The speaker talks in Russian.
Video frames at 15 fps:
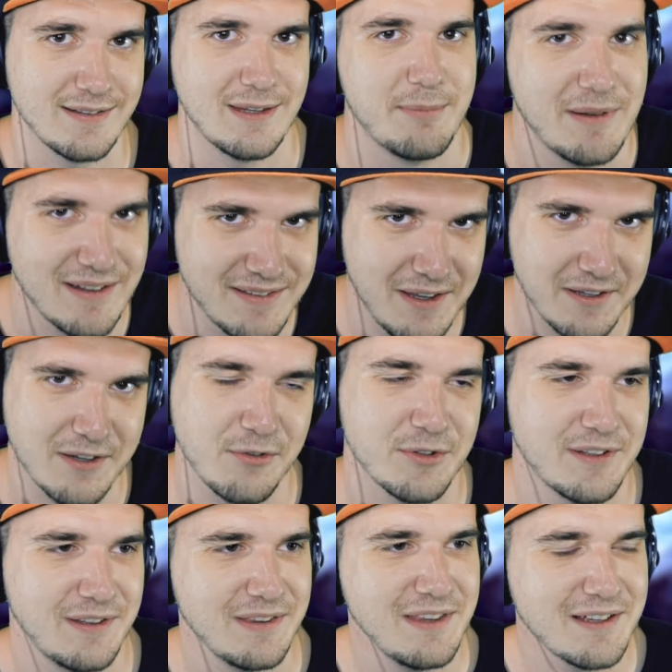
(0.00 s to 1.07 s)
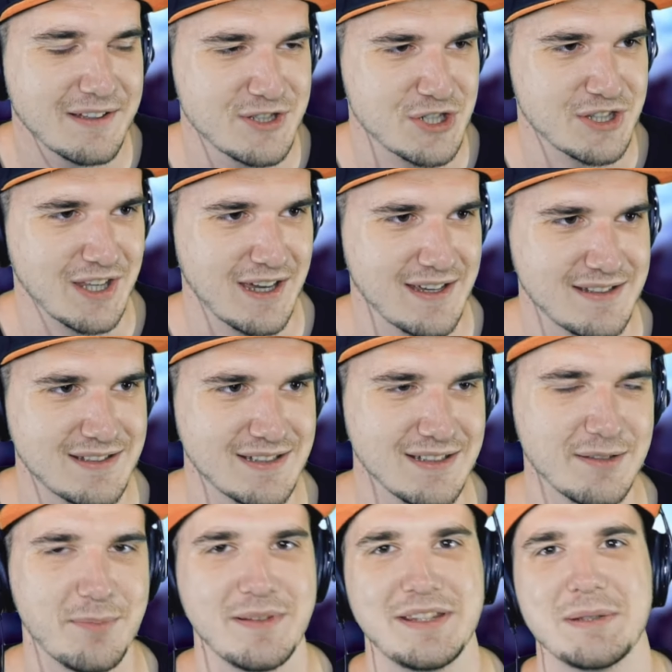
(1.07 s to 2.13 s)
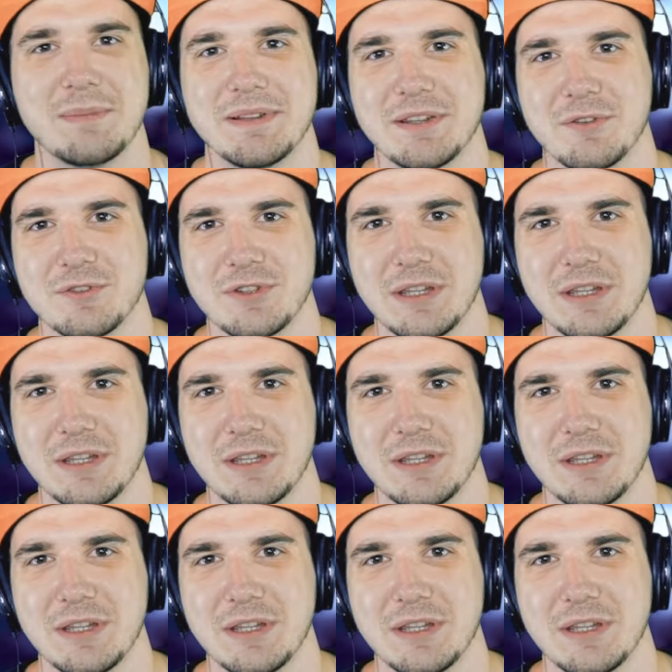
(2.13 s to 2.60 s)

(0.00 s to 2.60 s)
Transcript: Теперь я знаю, как он ник читается, спасибо за то,